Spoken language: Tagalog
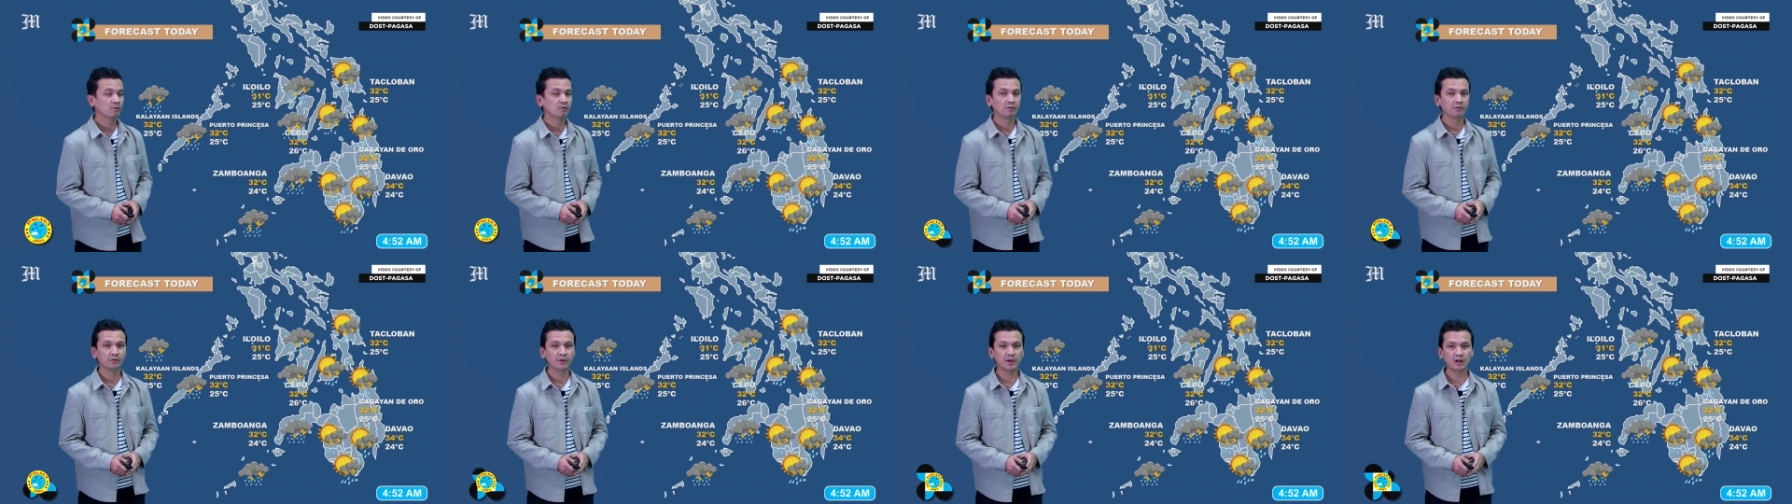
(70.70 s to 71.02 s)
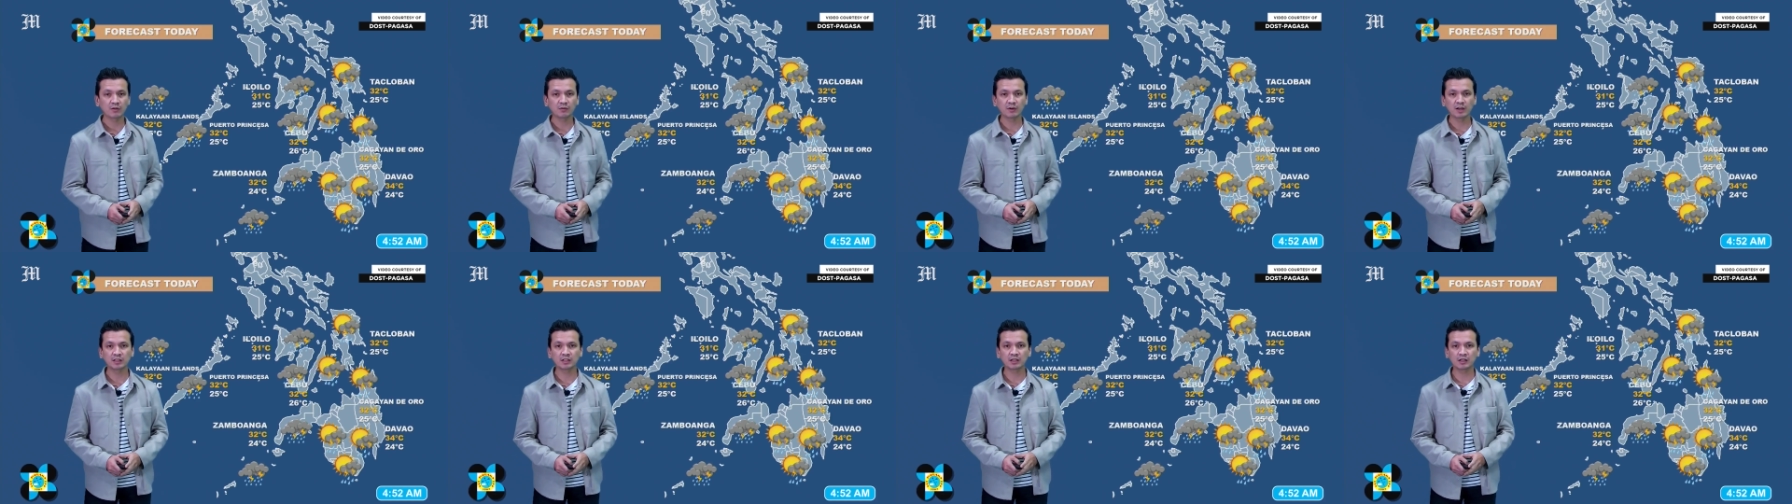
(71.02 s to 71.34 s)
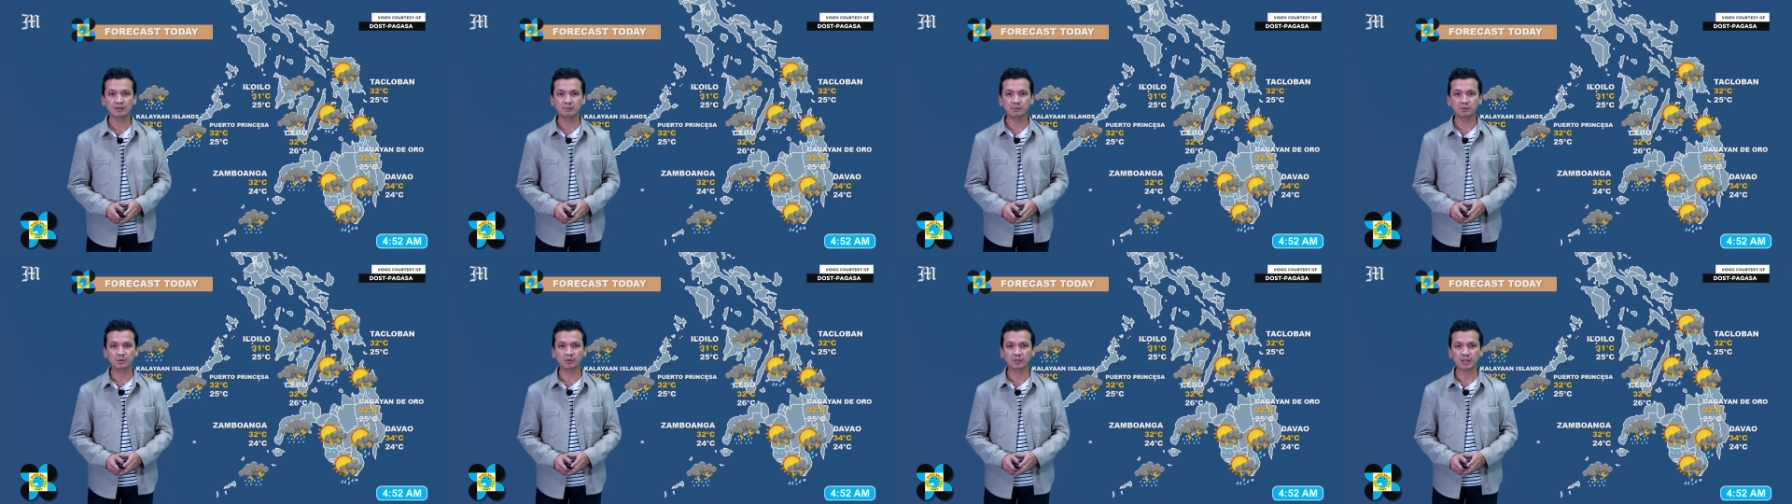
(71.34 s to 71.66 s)
fair weather
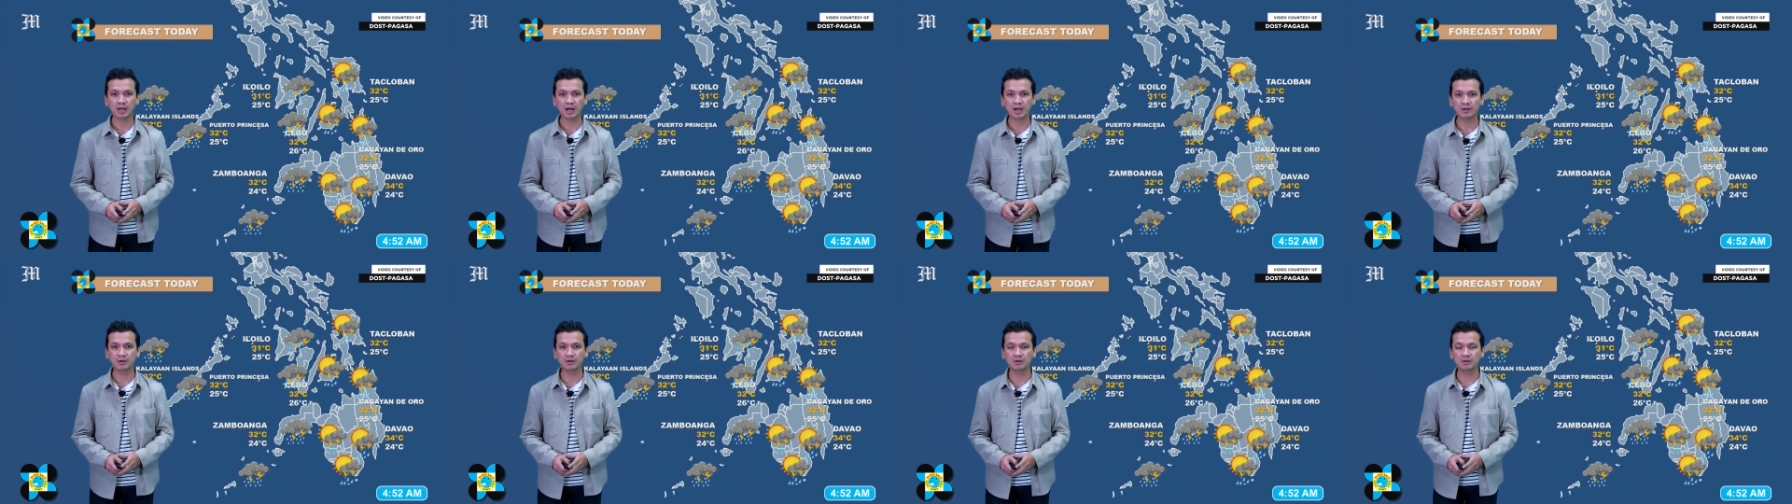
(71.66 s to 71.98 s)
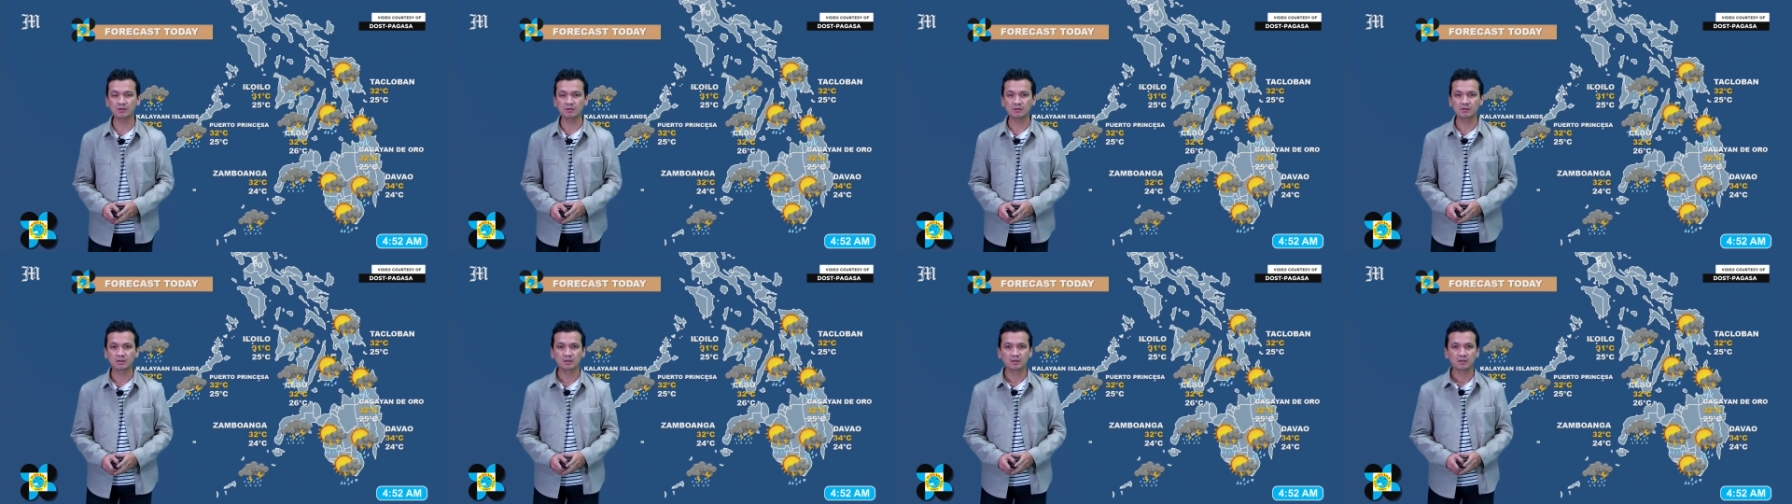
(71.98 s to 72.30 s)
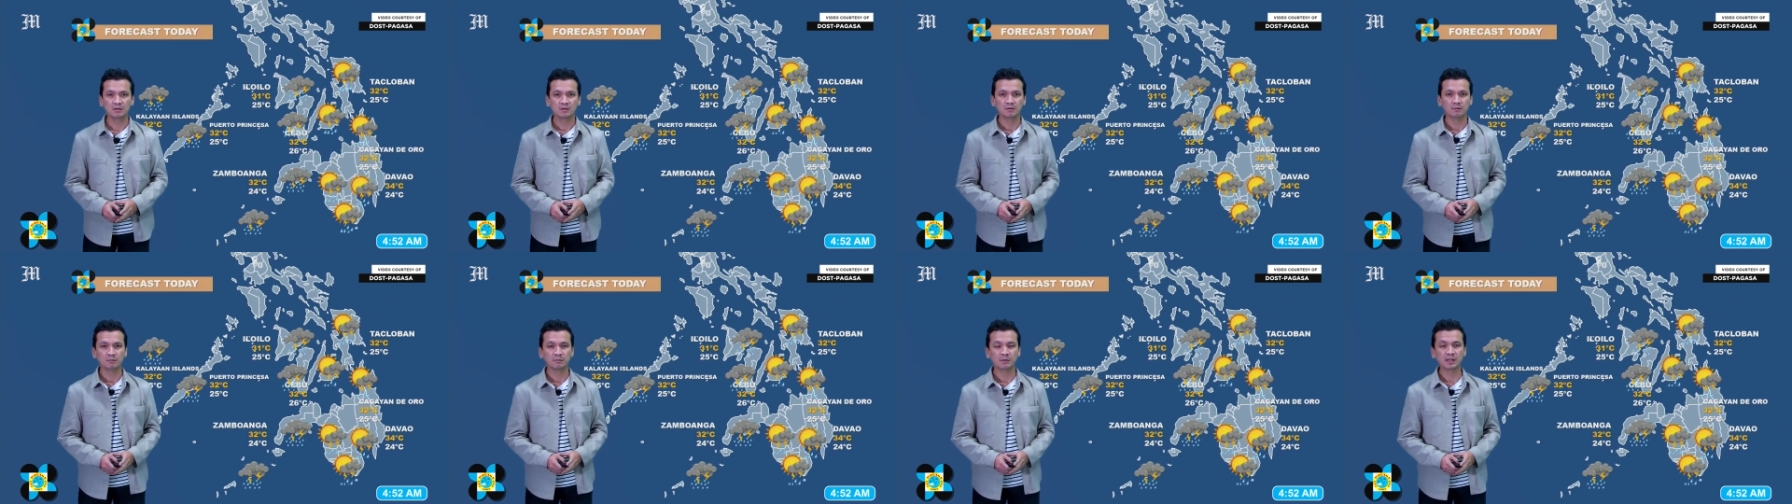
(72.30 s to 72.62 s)
po tayo,
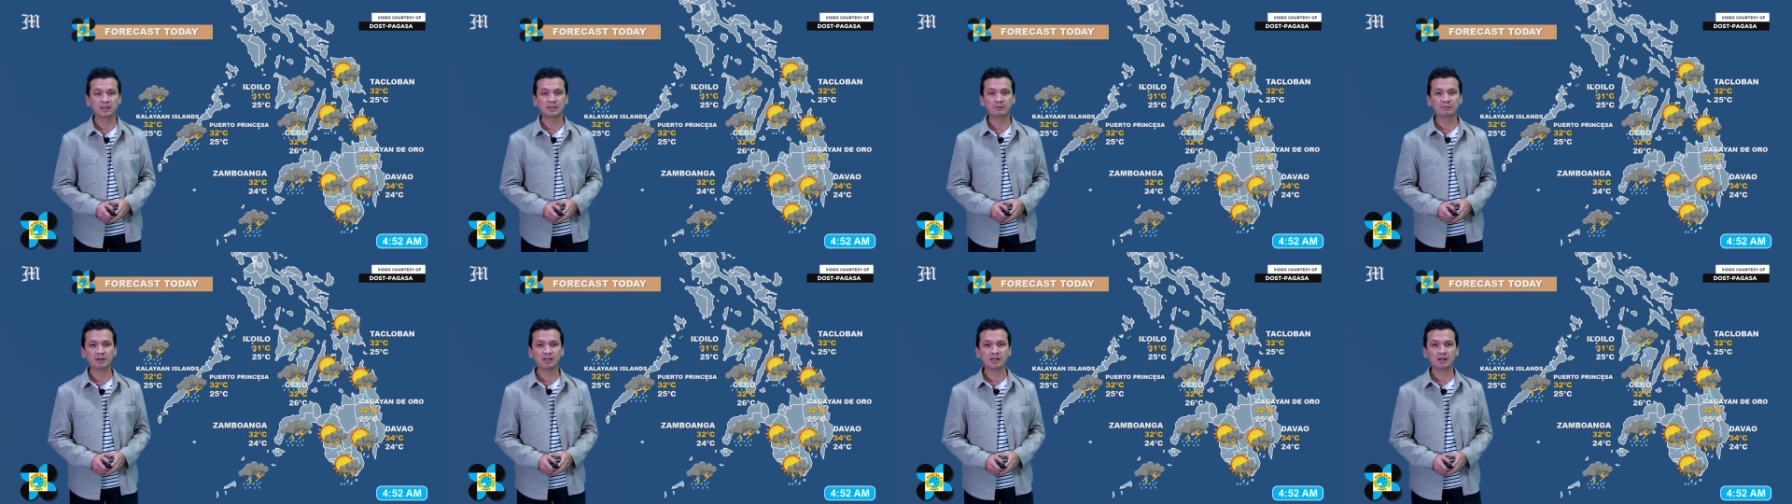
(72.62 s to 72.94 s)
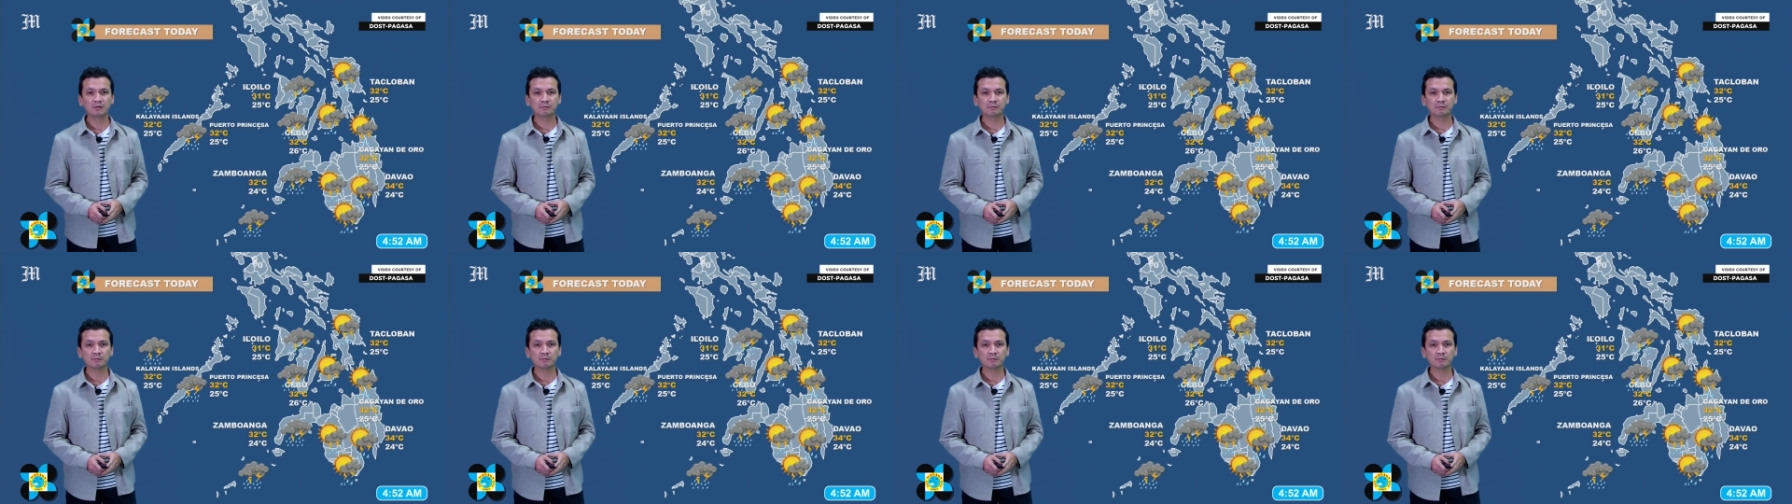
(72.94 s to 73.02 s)
maliban